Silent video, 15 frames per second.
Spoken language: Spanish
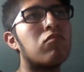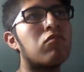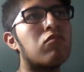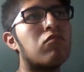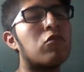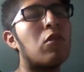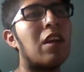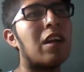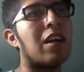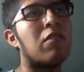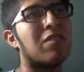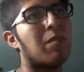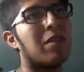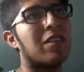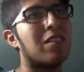son la
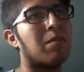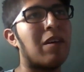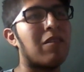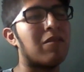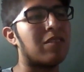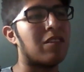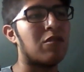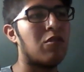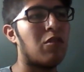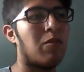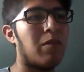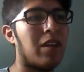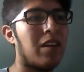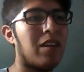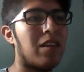causa principal, o sea, yo, yo
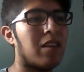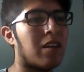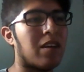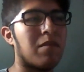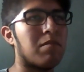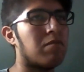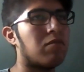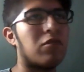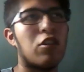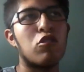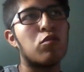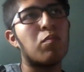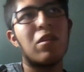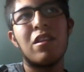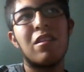vi y dije, si
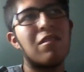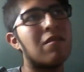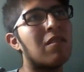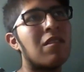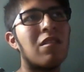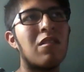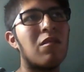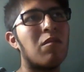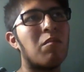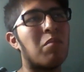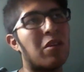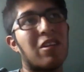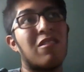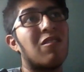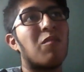ellos pueden,
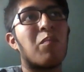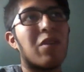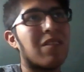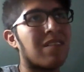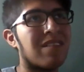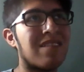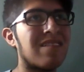¿por qué yo no puedo?